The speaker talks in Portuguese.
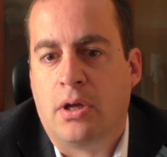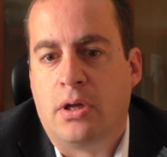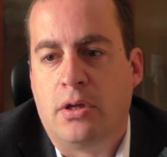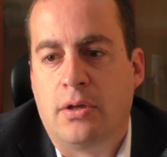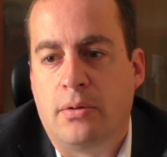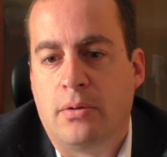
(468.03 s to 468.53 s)

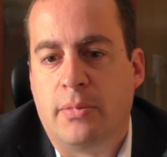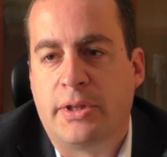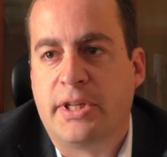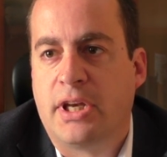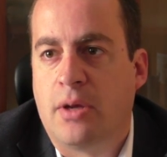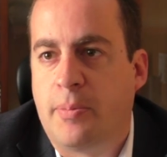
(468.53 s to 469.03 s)
eh,
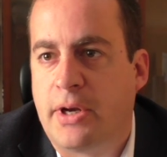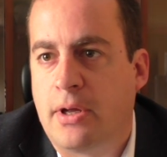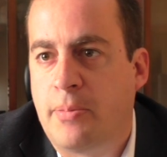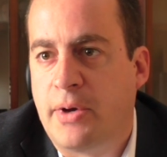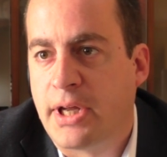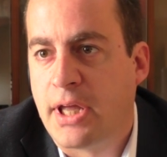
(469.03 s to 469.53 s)
matéria para,
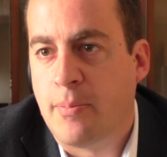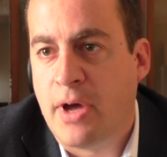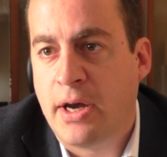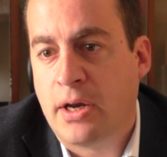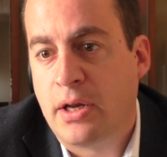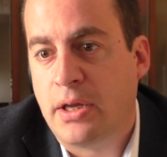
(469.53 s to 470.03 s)
para
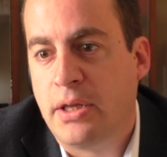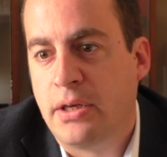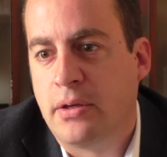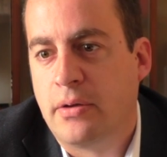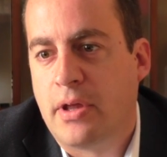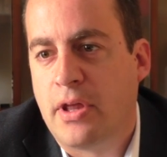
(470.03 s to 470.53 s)
queimar
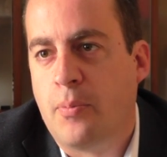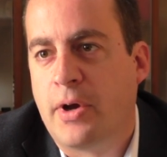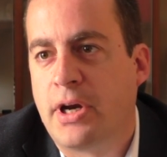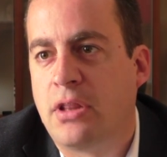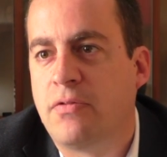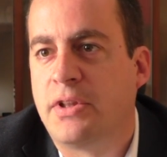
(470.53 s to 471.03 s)
e é uma
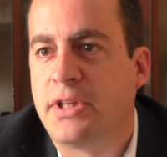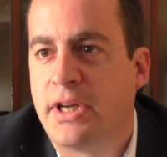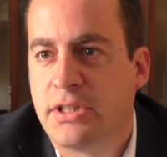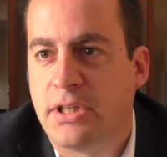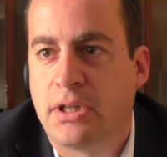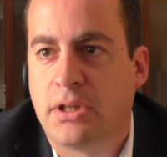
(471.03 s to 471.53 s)
grande
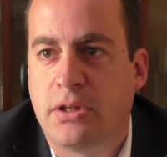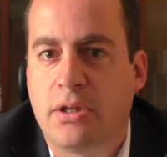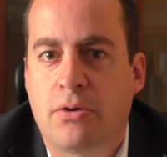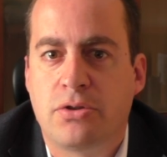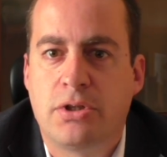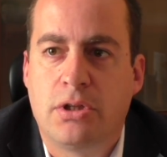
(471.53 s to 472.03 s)
vantagem de
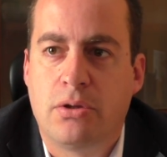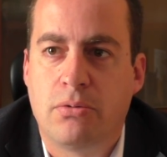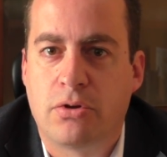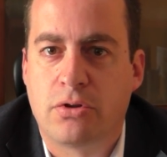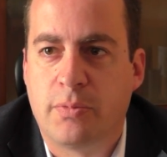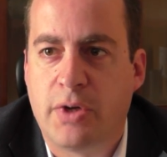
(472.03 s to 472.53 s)
auxílio
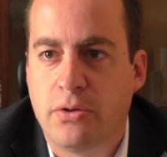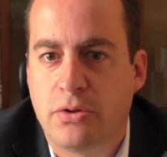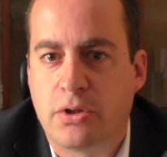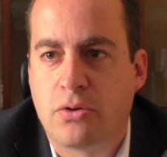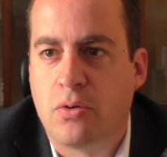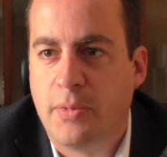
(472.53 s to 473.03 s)
aos meios
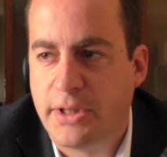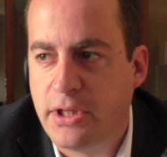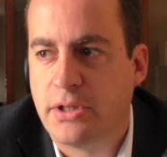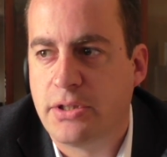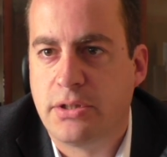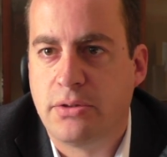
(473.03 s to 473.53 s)
que
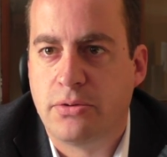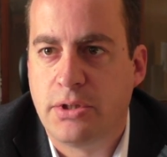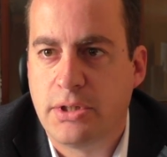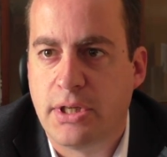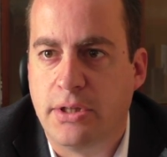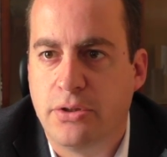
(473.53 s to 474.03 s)
combatem este, os
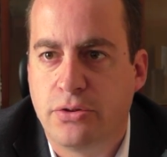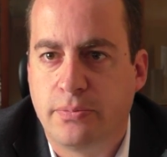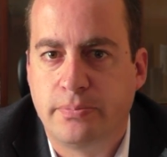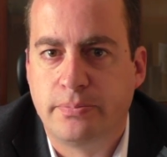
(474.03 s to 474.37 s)
incêndios.